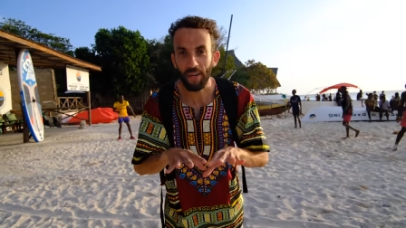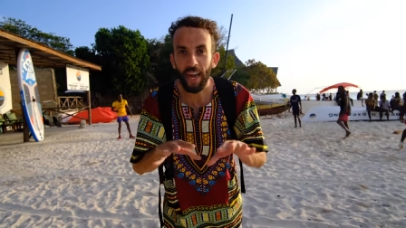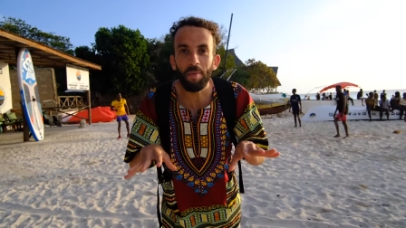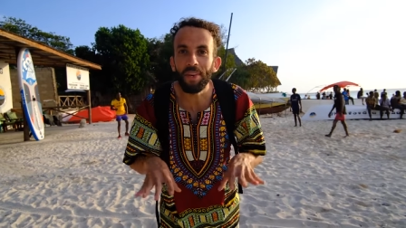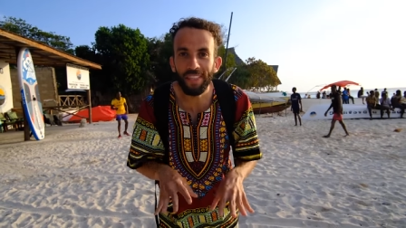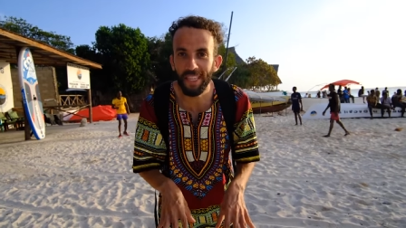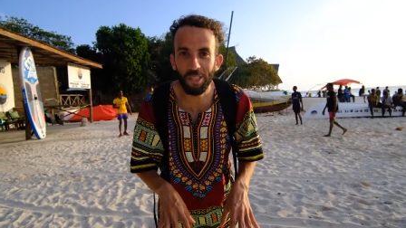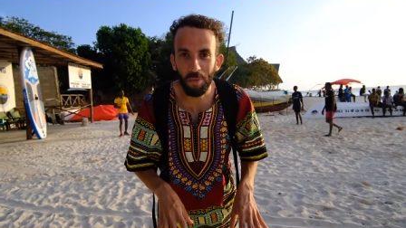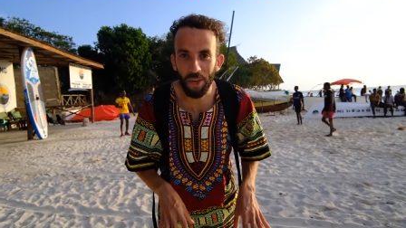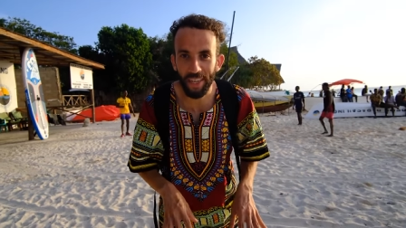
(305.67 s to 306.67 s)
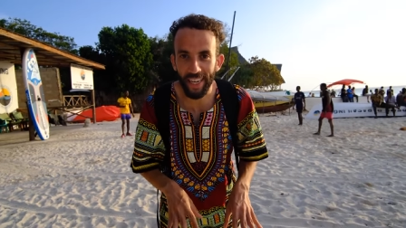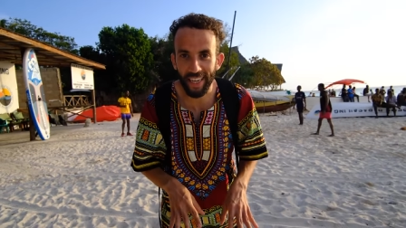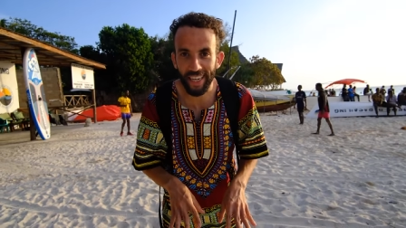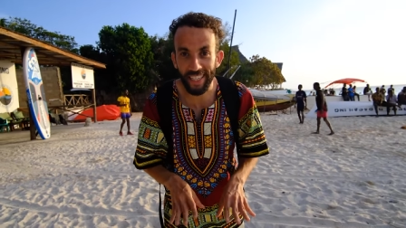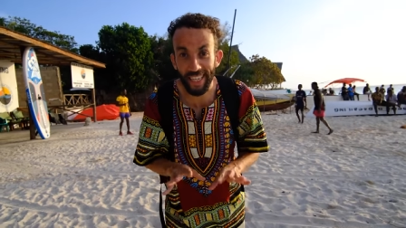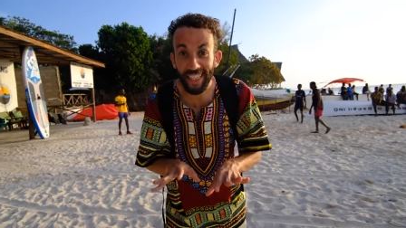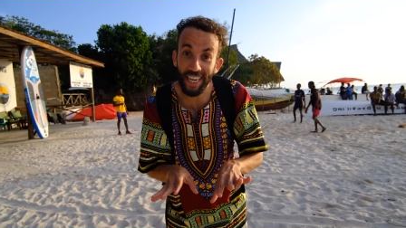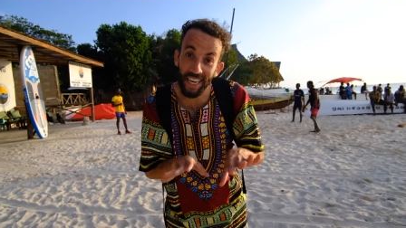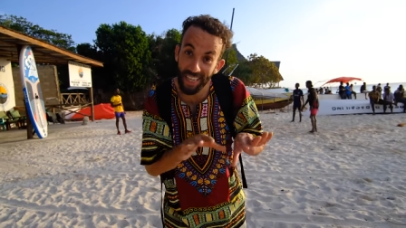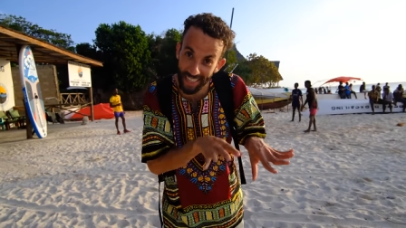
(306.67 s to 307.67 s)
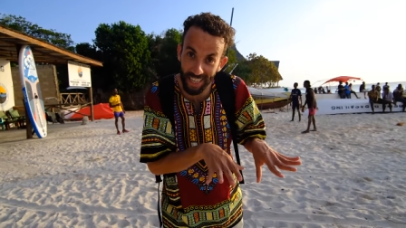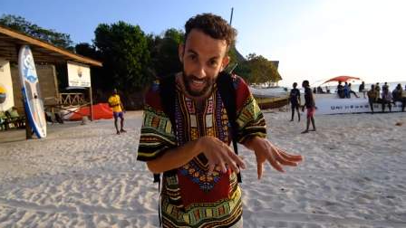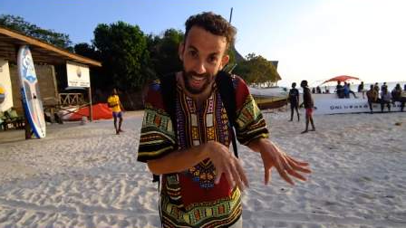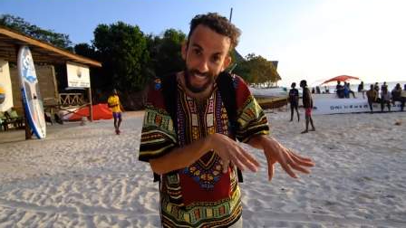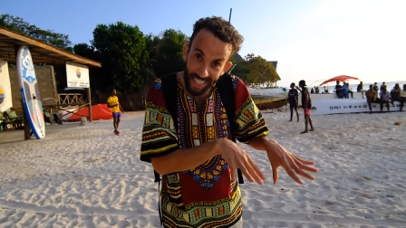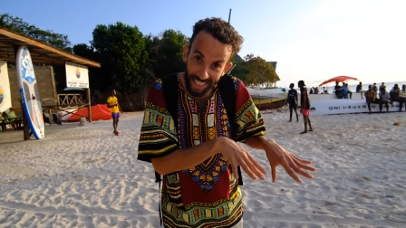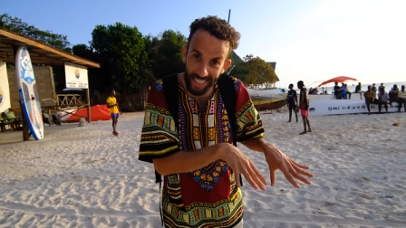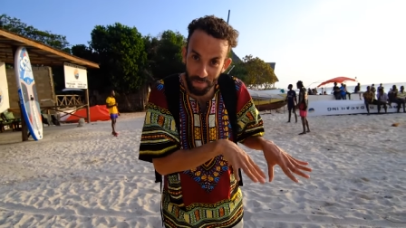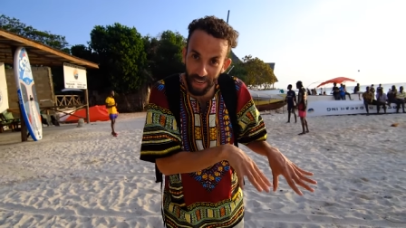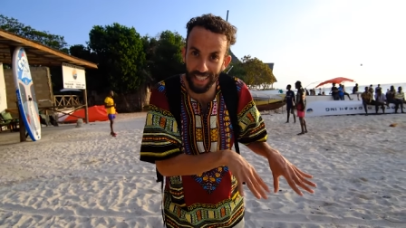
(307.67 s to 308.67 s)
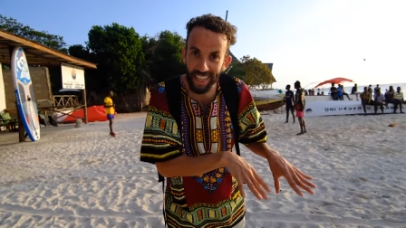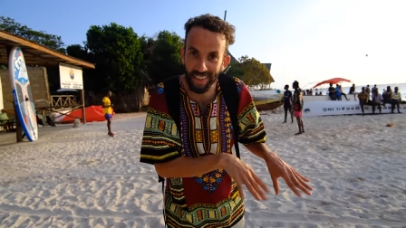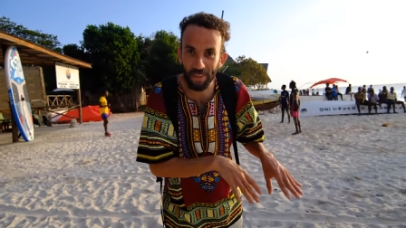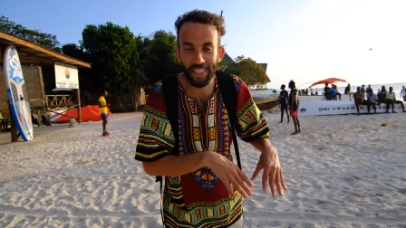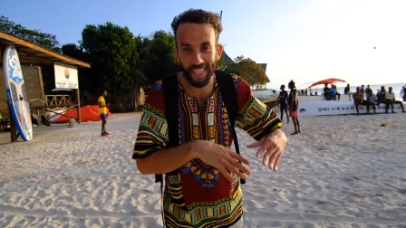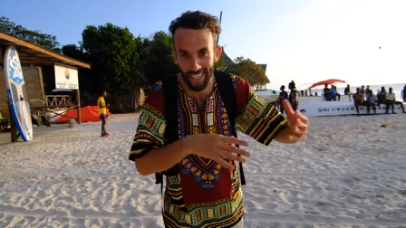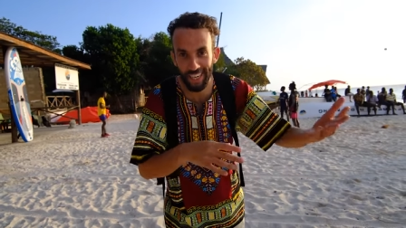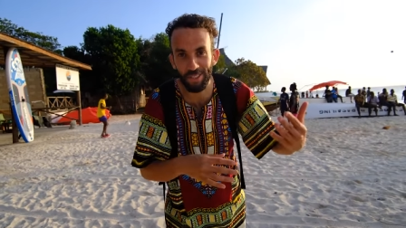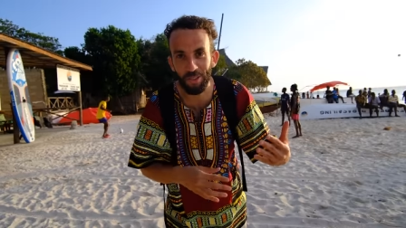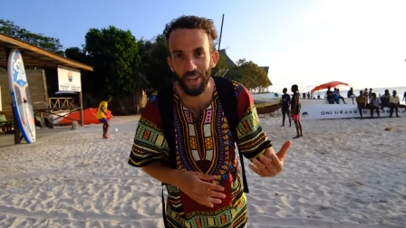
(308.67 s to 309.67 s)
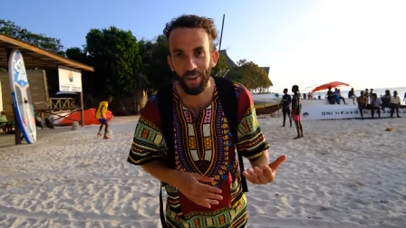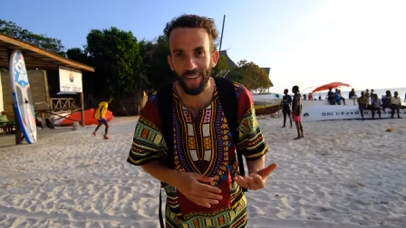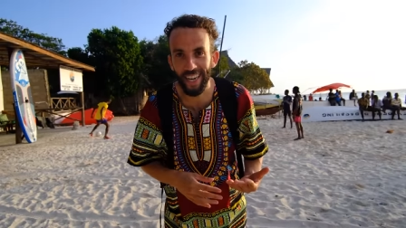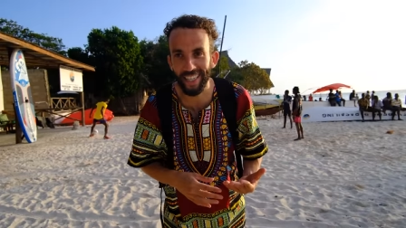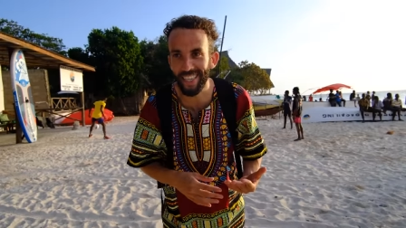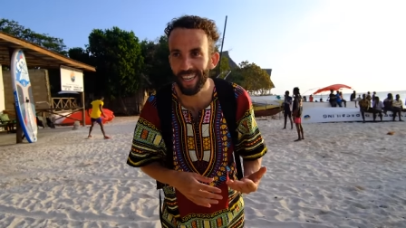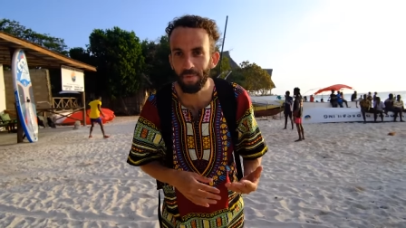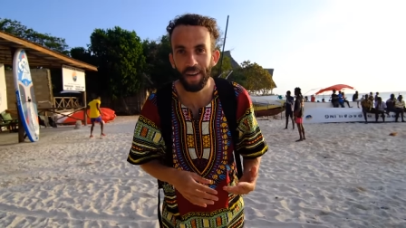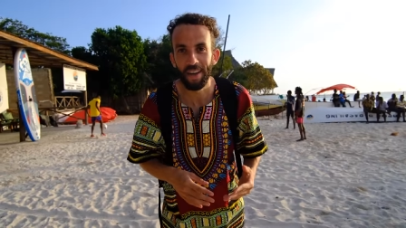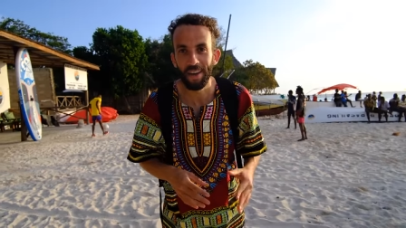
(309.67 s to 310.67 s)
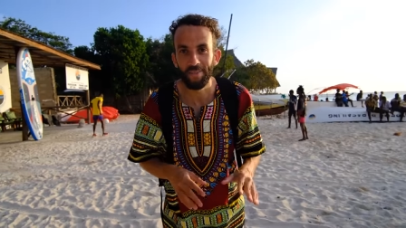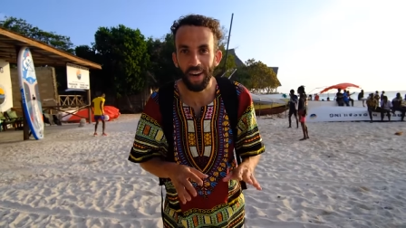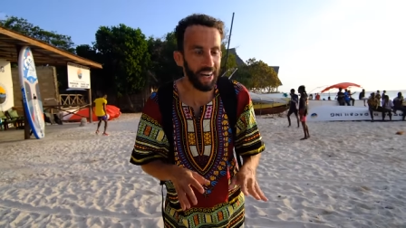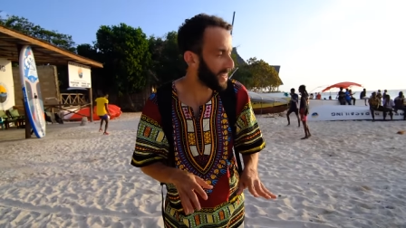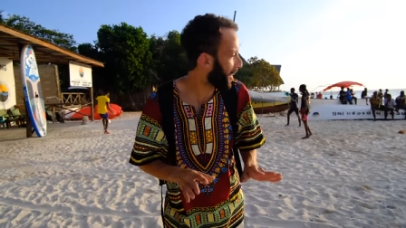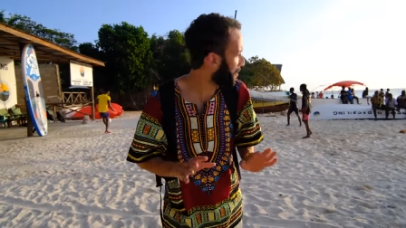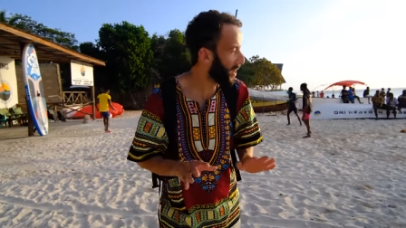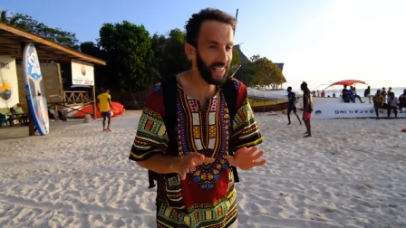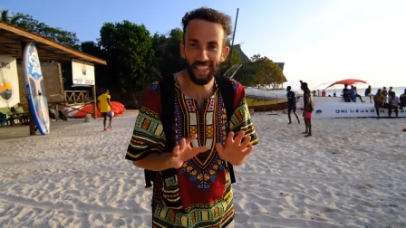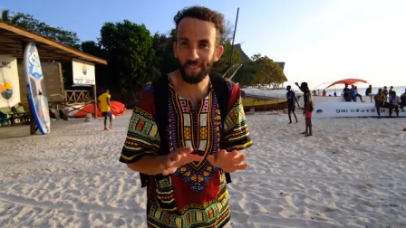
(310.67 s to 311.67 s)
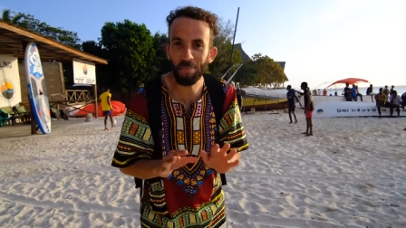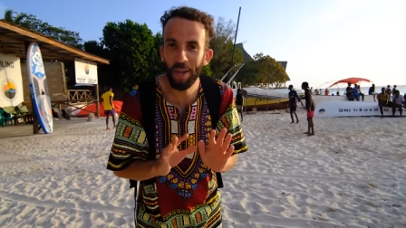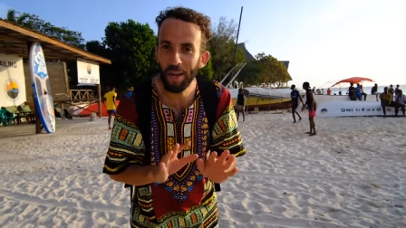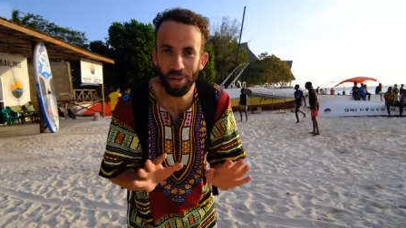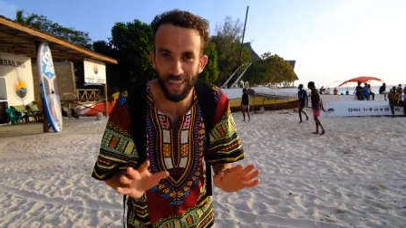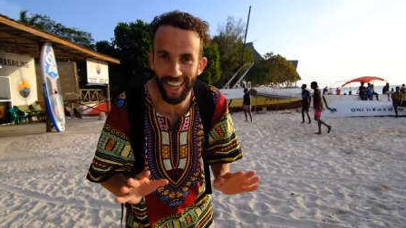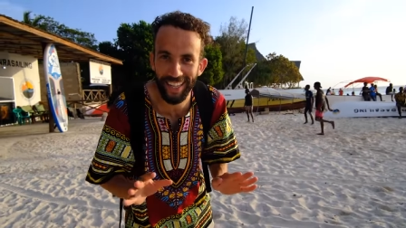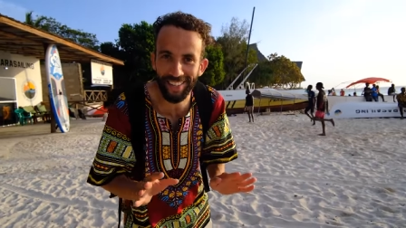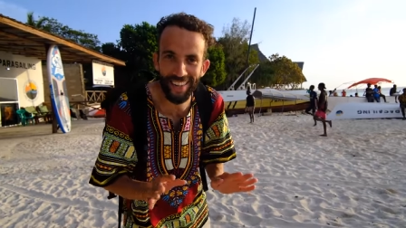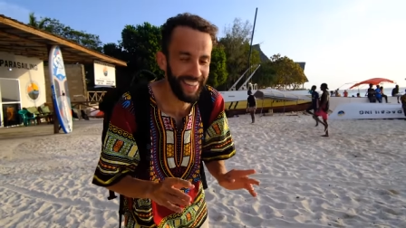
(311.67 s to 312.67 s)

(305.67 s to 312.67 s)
كامل الناس دير سبور هنا الرياض يعني نهضر على على ناس البلد مانيش نهضر على السياح ولا الاجانب فخلينا اول حاجه نهضر بها هي كره القدم